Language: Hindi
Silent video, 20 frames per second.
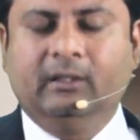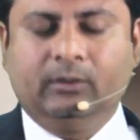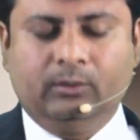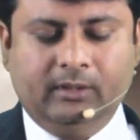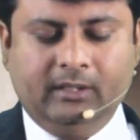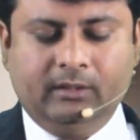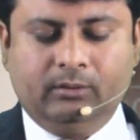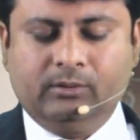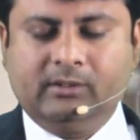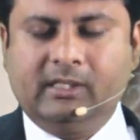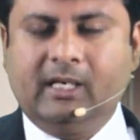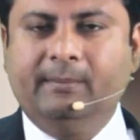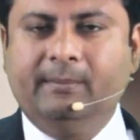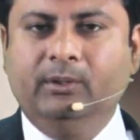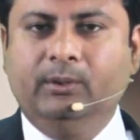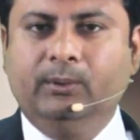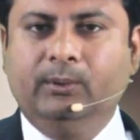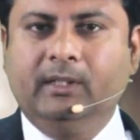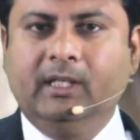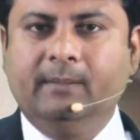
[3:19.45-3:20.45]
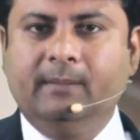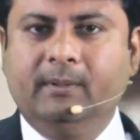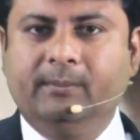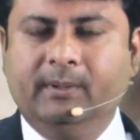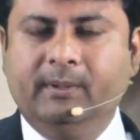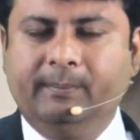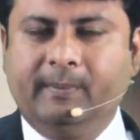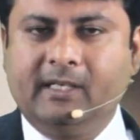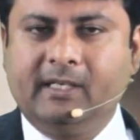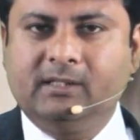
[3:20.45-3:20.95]
तो ये तो साबित हो गया हम
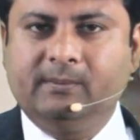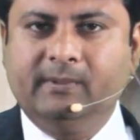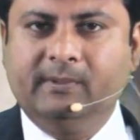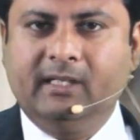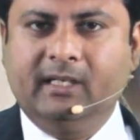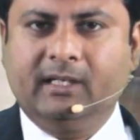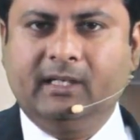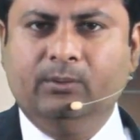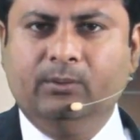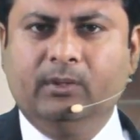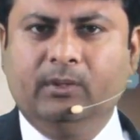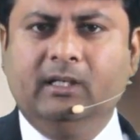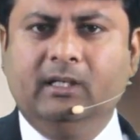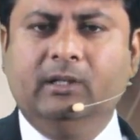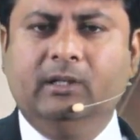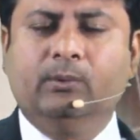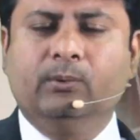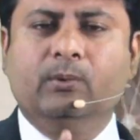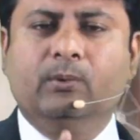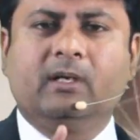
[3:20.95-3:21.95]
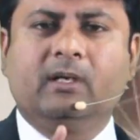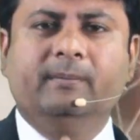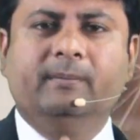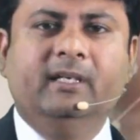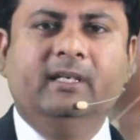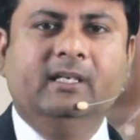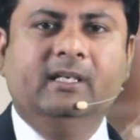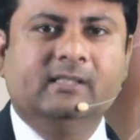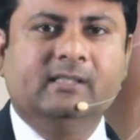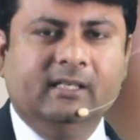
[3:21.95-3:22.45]
अपने पास्ट में जाके उन गलतियों को कभी
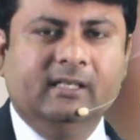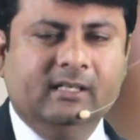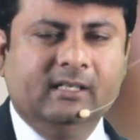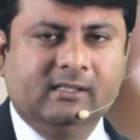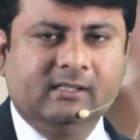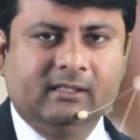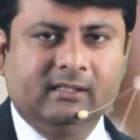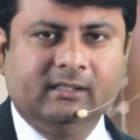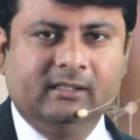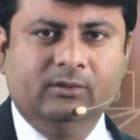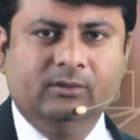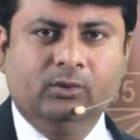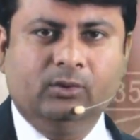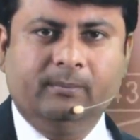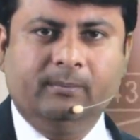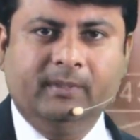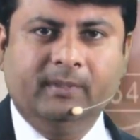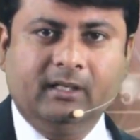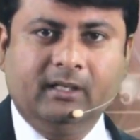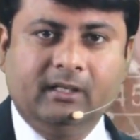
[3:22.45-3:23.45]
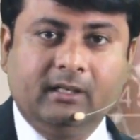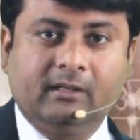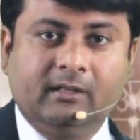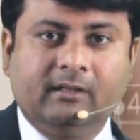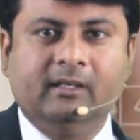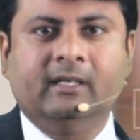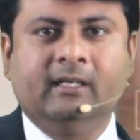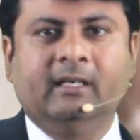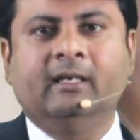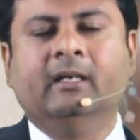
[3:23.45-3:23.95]
नहीं सही कर सकते हैं जो हमने कर
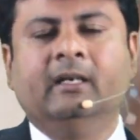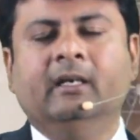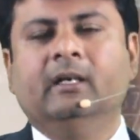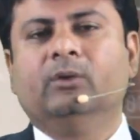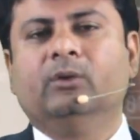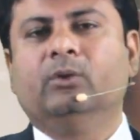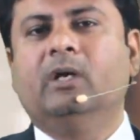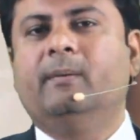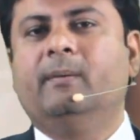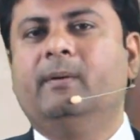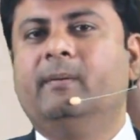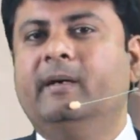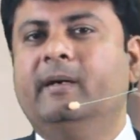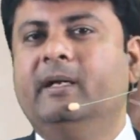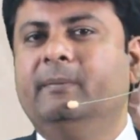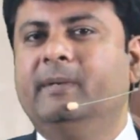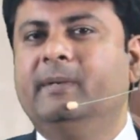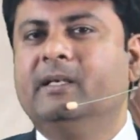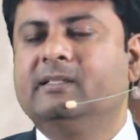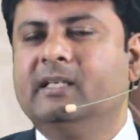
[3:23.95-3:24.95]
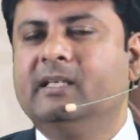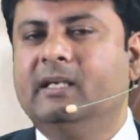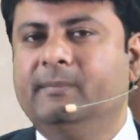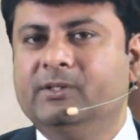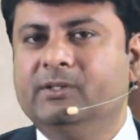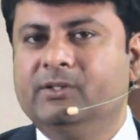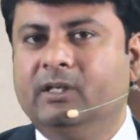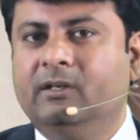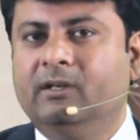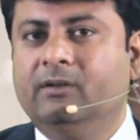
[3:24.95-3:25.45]
दिया है तो अब हमारे पास क्या
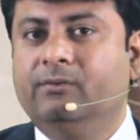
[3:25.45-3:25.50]
बचा